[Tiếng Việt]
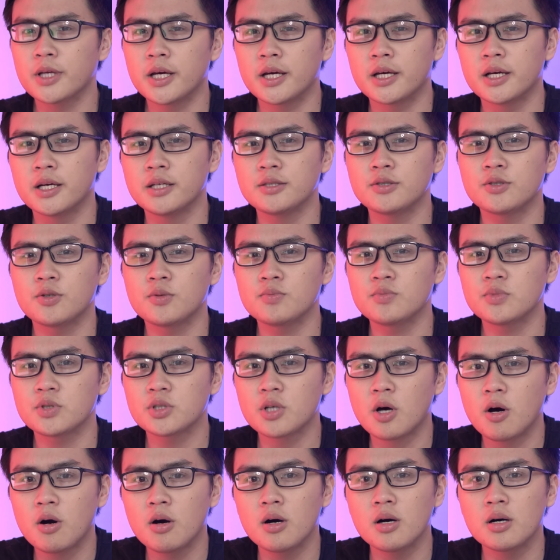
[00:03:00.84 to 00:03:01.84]
có thể hình
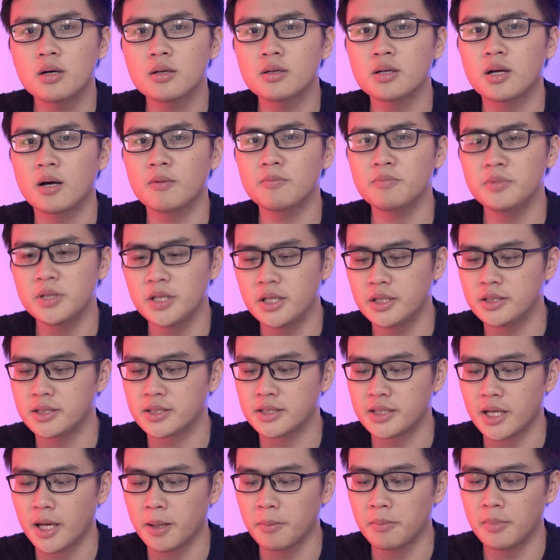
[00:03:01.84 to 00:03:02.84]
dung rõ hơn góc
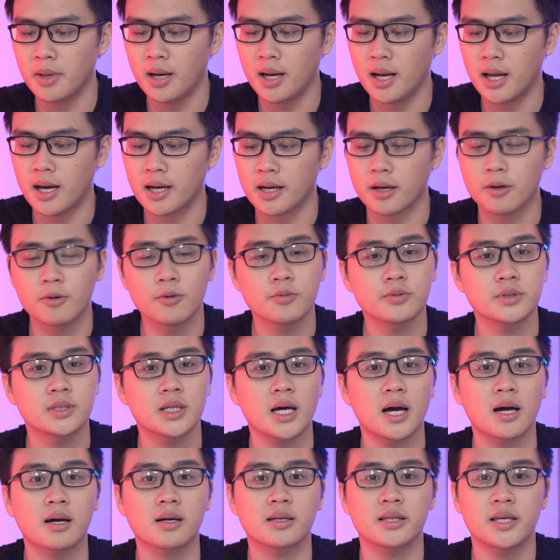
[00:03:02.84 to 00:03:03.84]
nhìn xem là cái cục
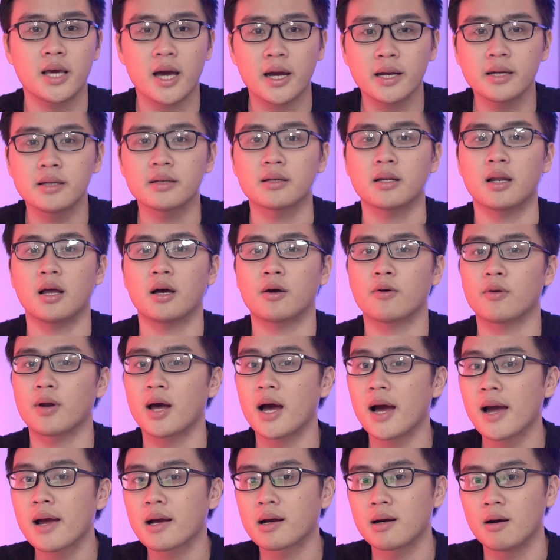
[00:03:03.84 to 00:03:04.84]
sạc nhanh lại còn
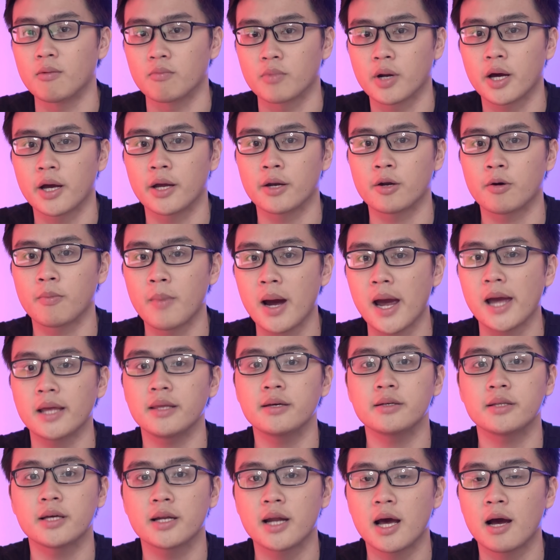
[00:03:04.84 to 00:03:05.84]
hai cổng này nó bé
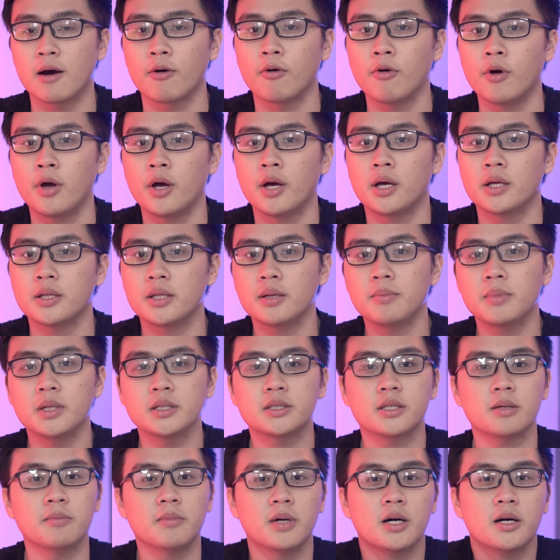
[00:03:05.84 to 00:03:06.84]
như thế nào thì
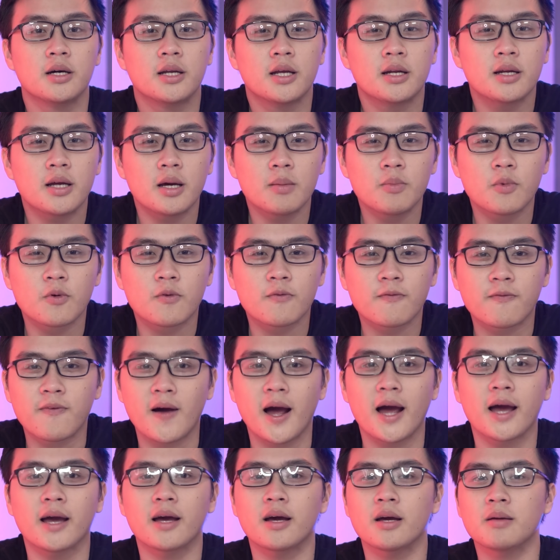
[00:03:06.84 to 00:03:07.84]
mình sẽ mời đến đây một
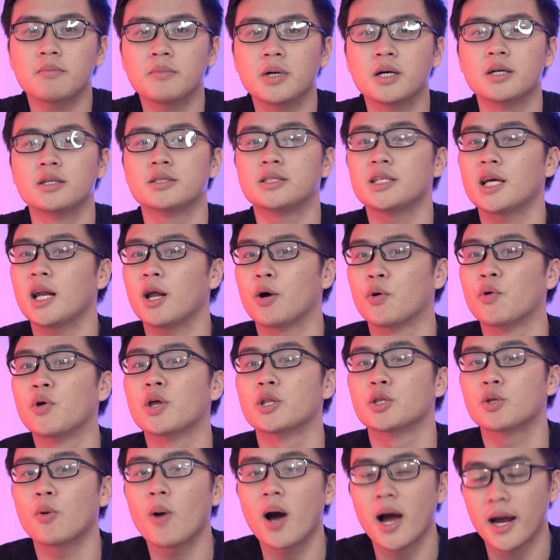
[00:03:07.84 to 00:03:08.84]
vài khách mời rất là
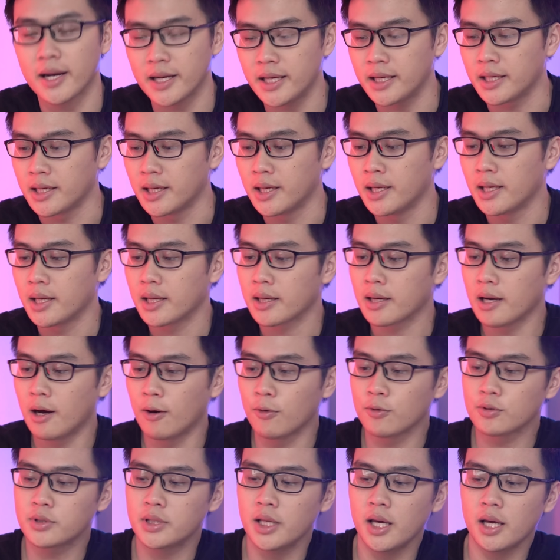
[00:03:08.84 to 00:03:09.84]
huyền thoại đi
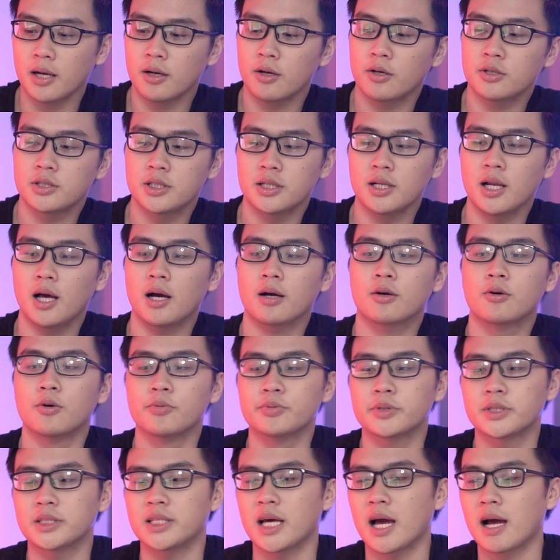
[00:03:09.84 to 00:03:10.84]
đầu tiên đó chính là
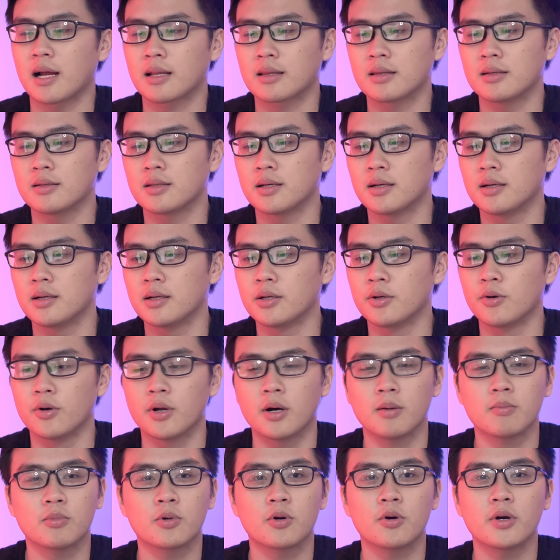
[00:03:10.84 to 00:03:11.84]
cục sạc từ thời
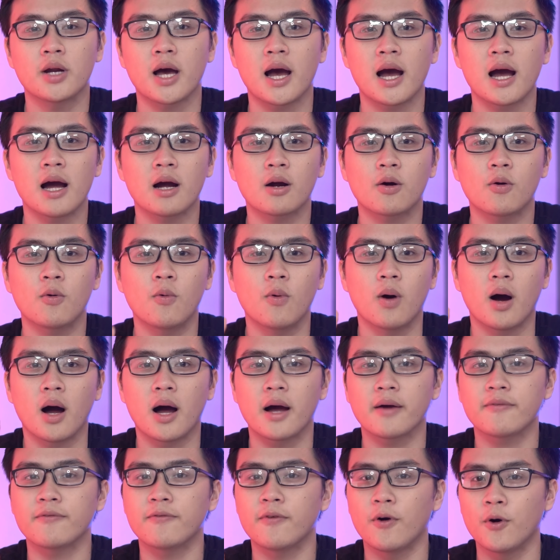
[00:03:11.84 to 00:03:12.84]
nồi đồng cối đá
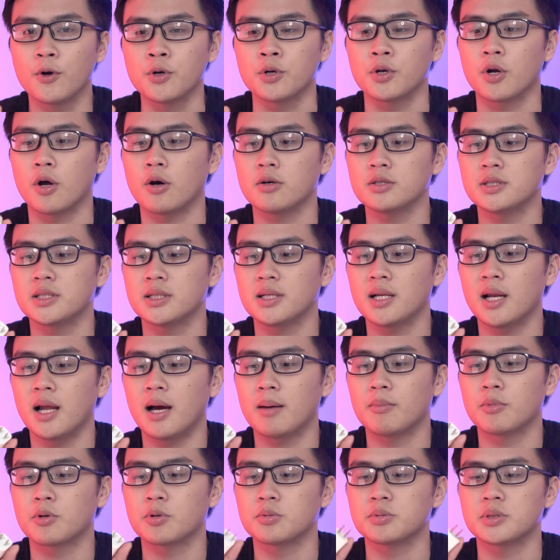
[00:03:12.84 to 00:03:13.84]
của iphone đó chính
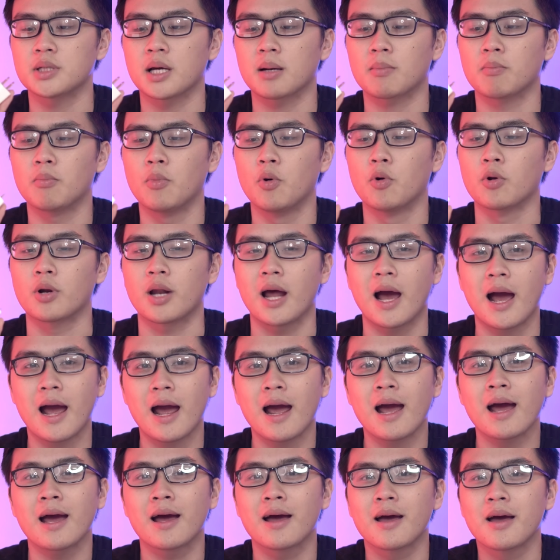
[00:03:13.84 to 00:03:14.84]
là một cục sạc
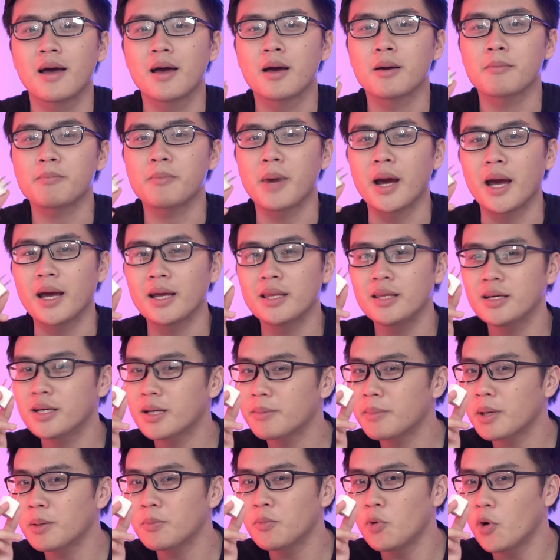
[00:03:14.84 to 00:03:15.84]
1a bé như
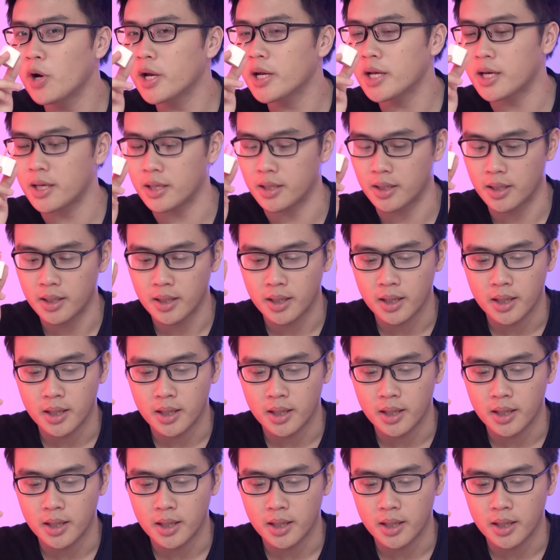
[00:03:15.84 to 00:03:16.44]
cái mắt mũi này